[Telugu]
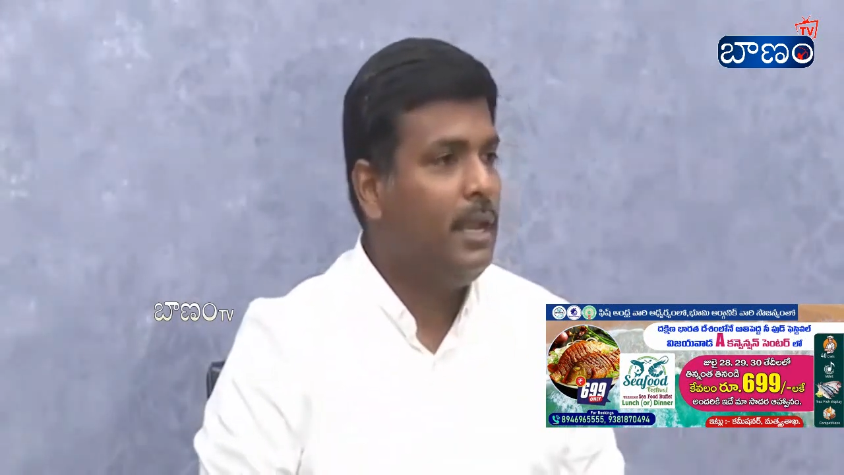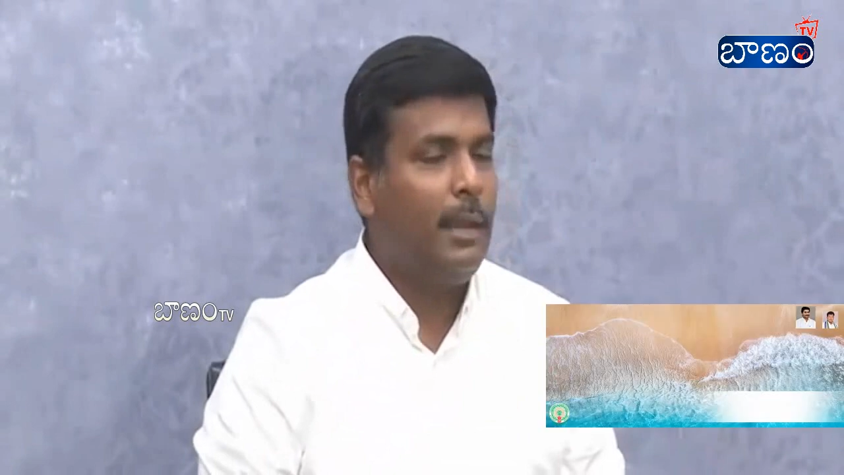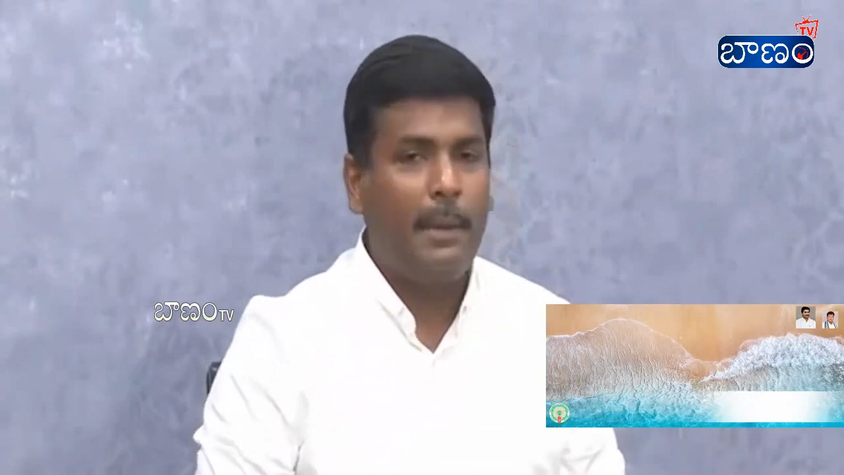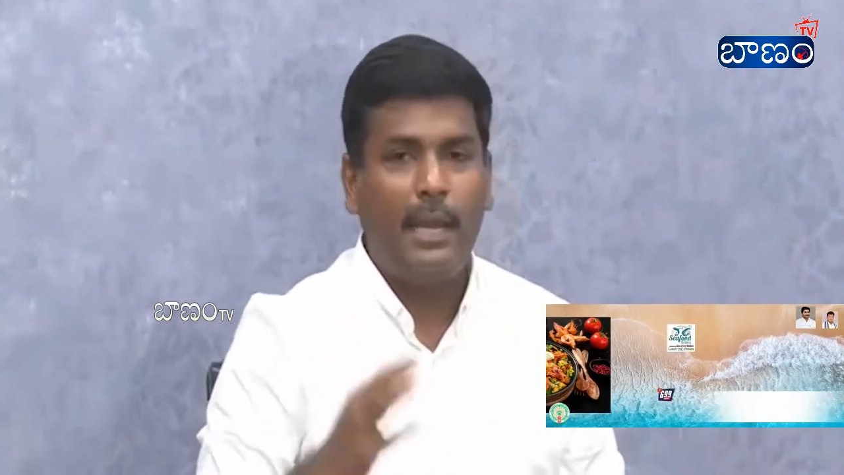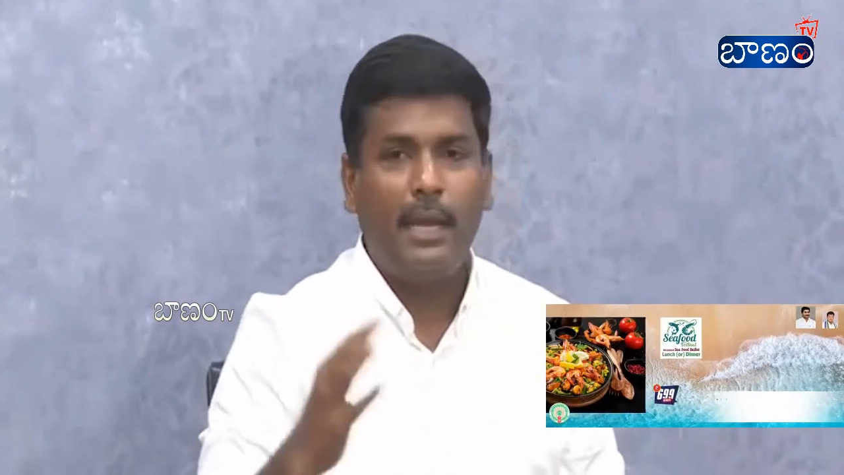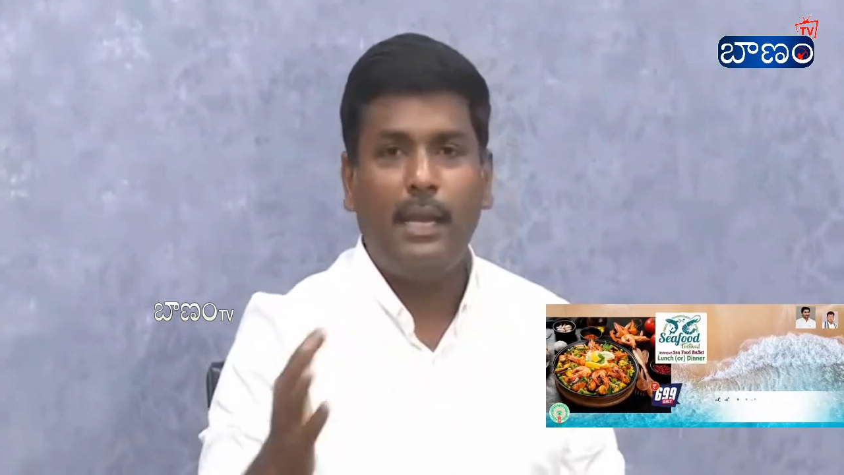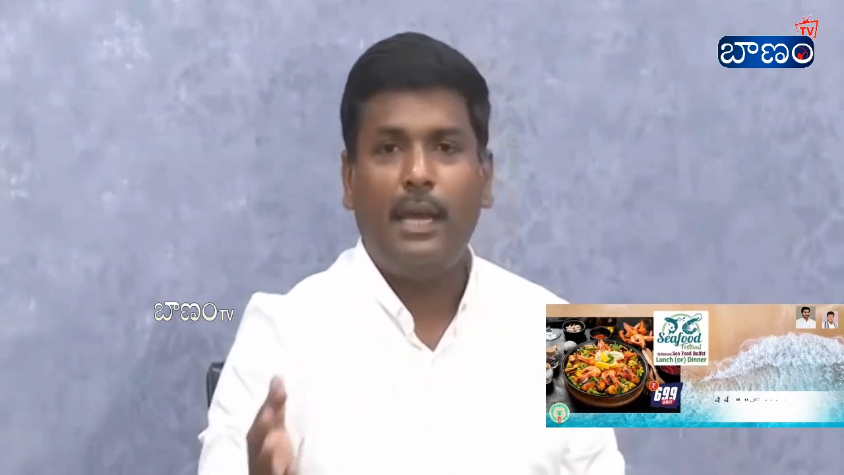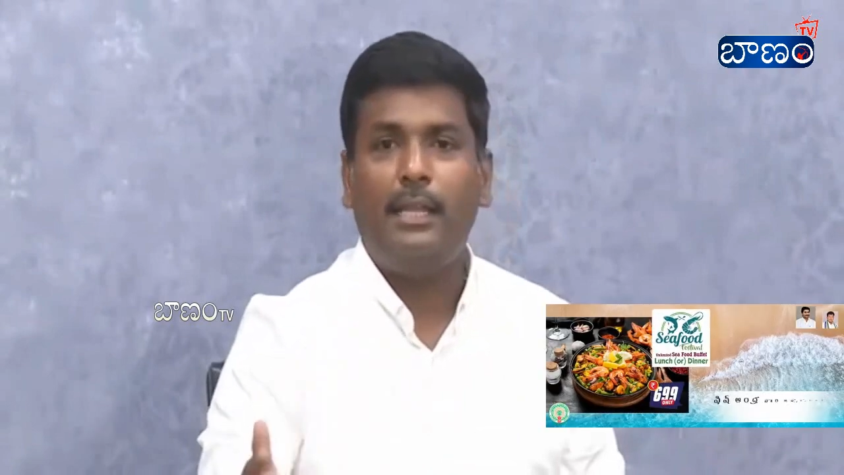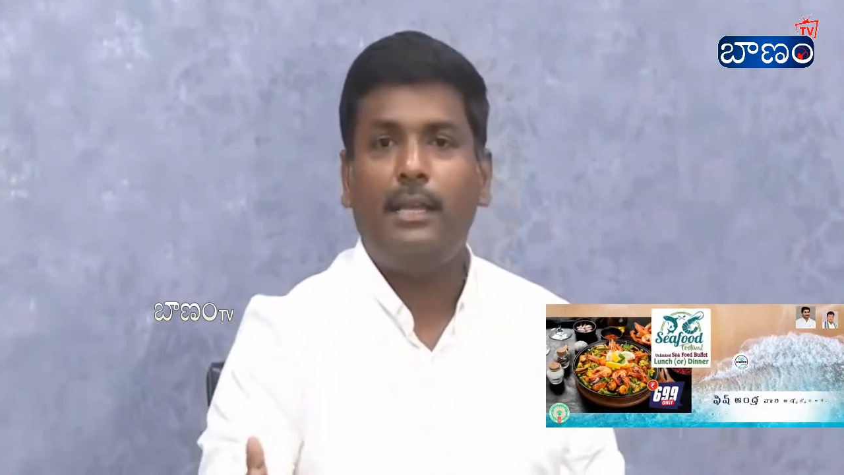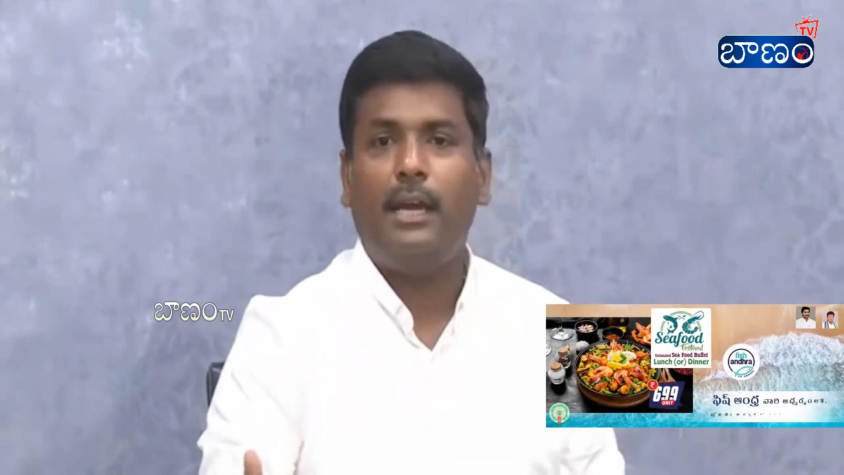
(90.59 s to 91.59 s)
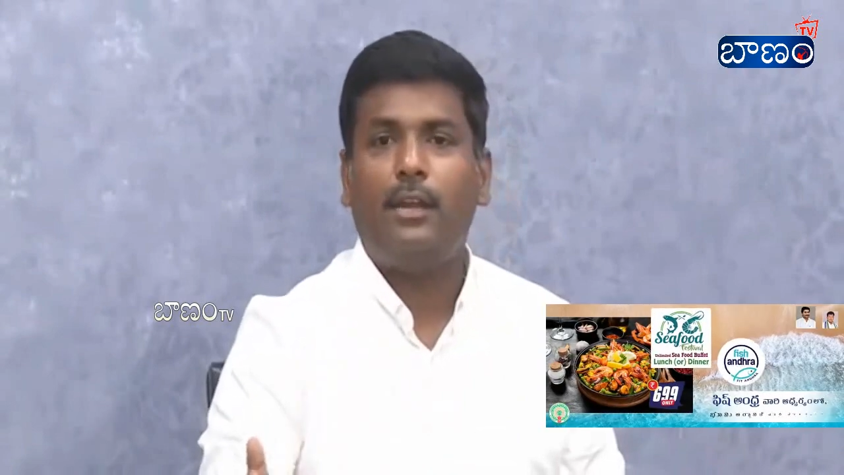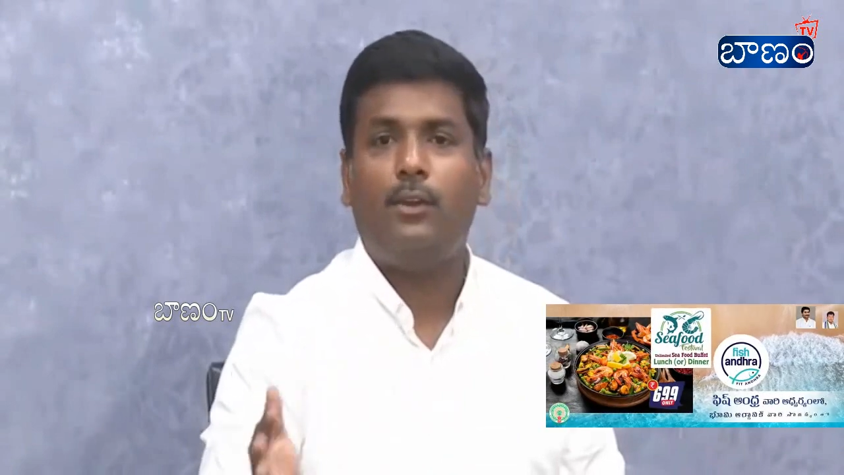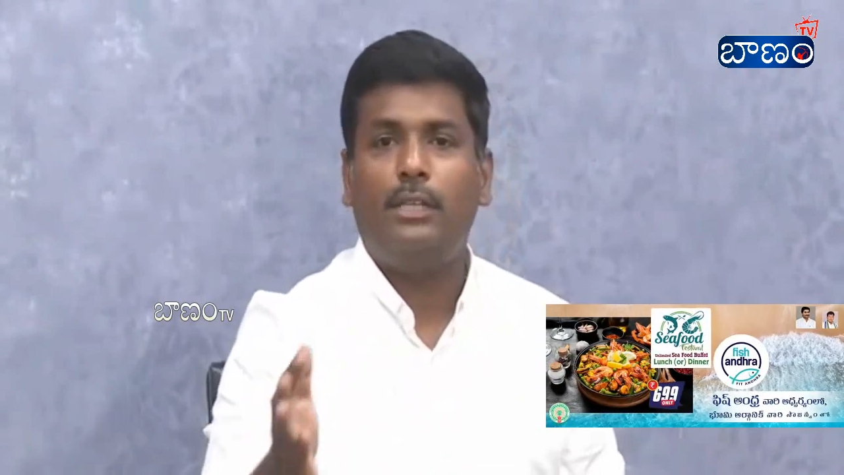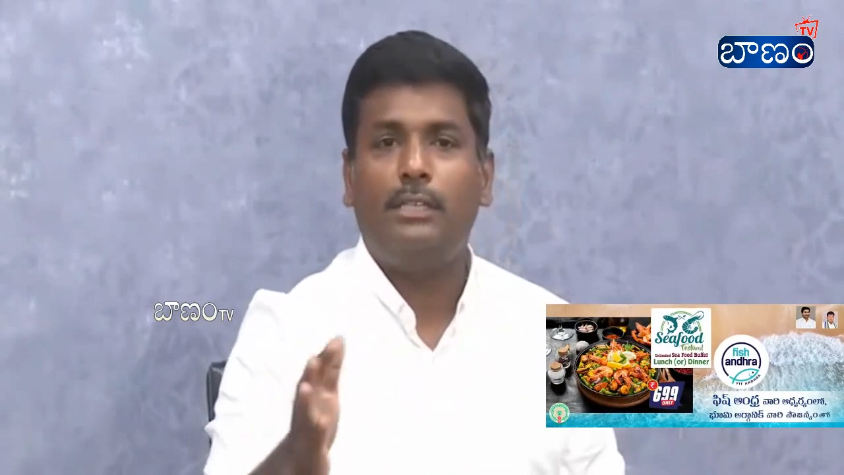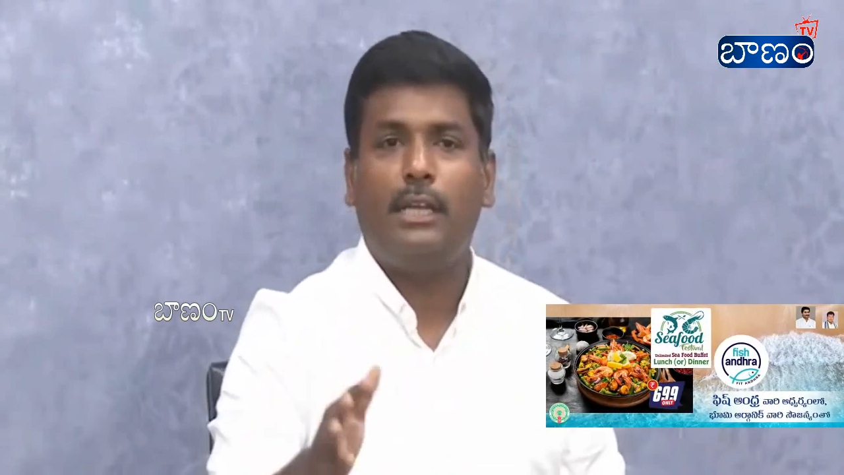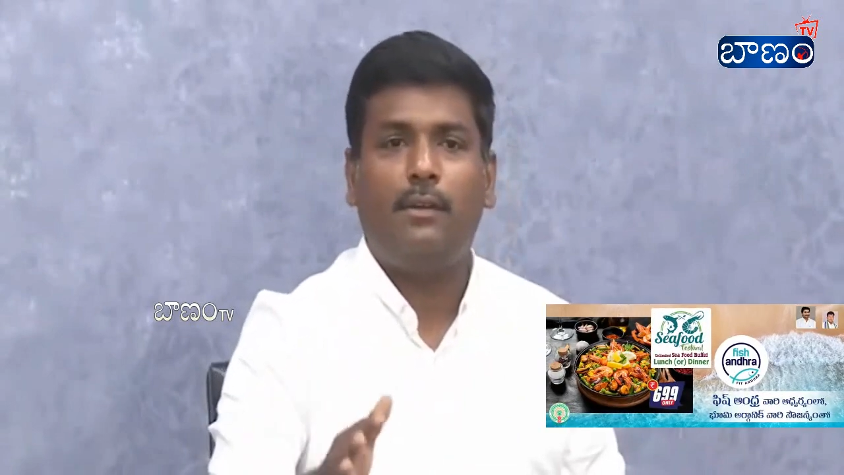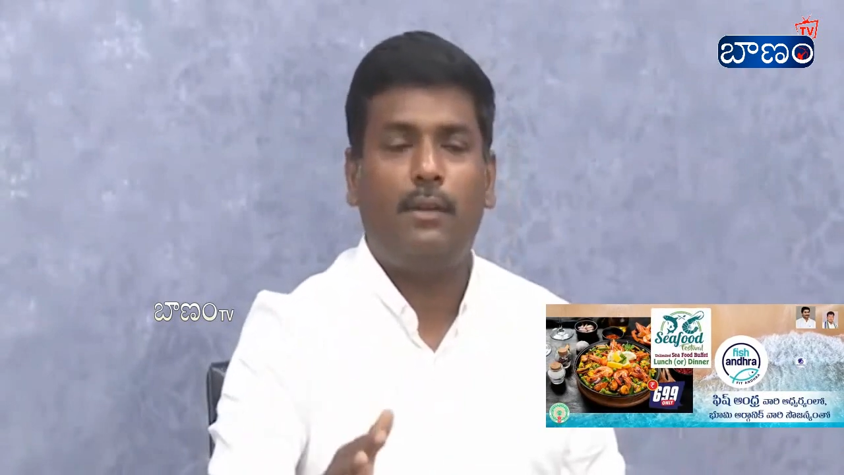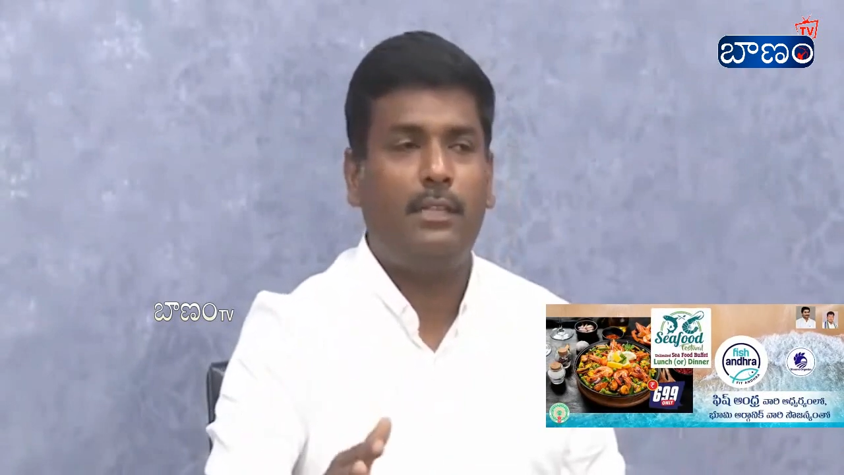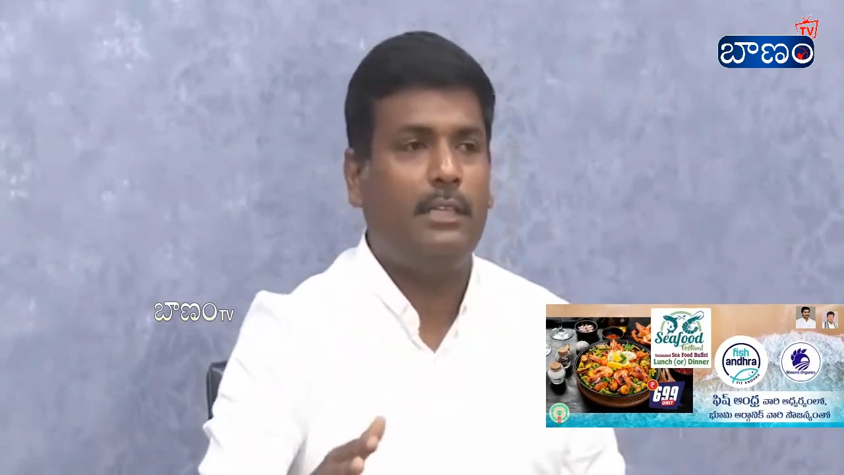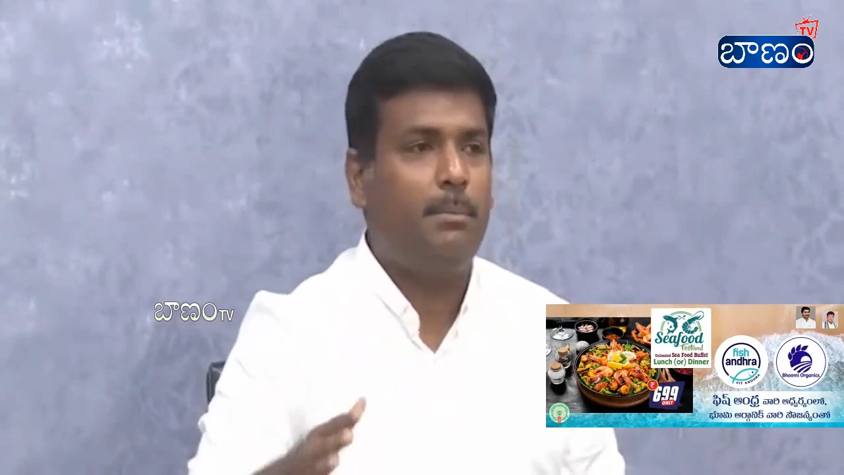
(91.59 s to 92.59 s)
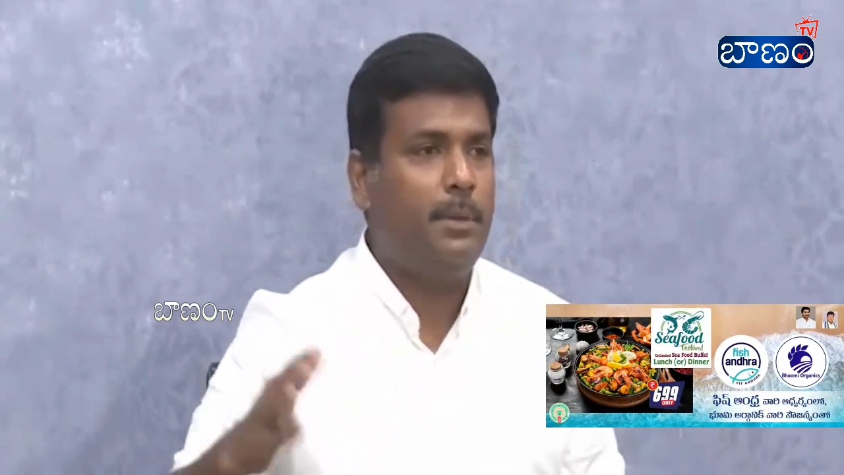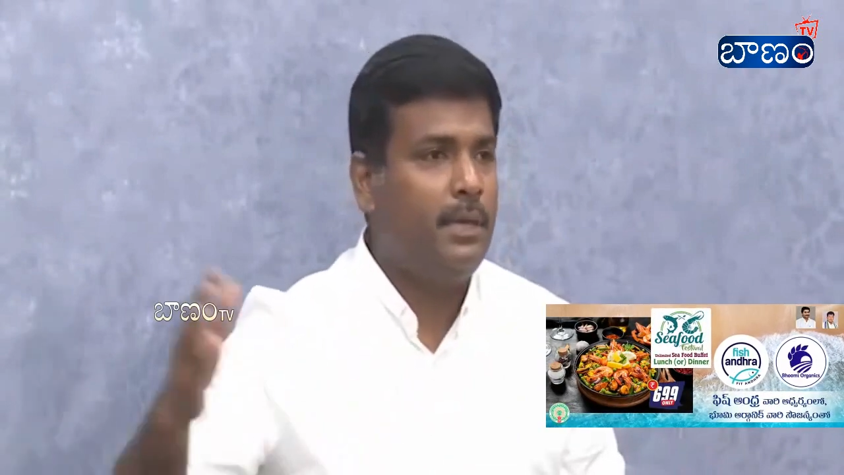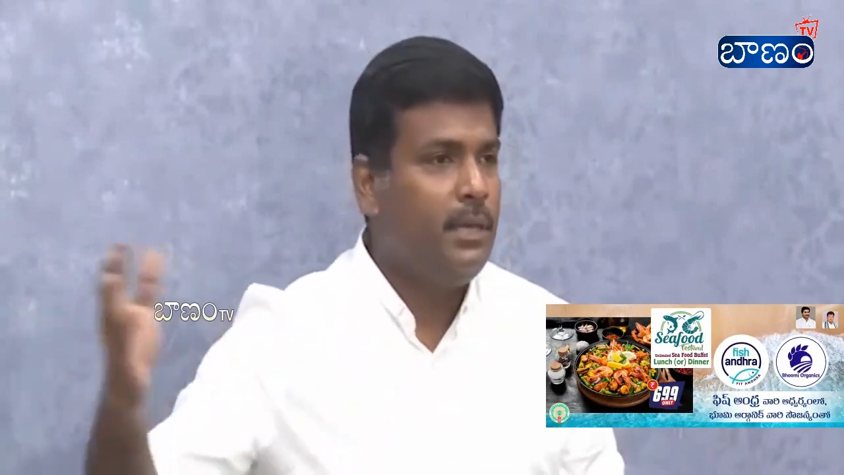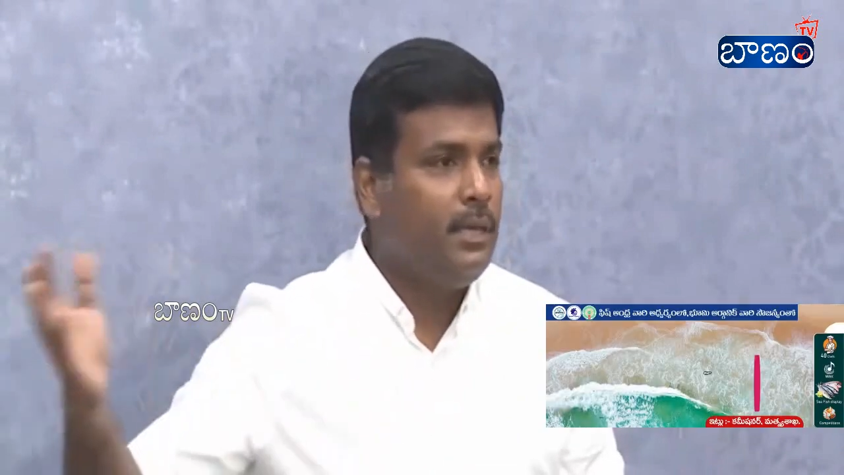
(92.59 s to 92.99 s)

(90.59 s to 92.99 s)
రేపు ఎలాగన్నా అధికారంలోకి తీసుకురావాలని చెప్పి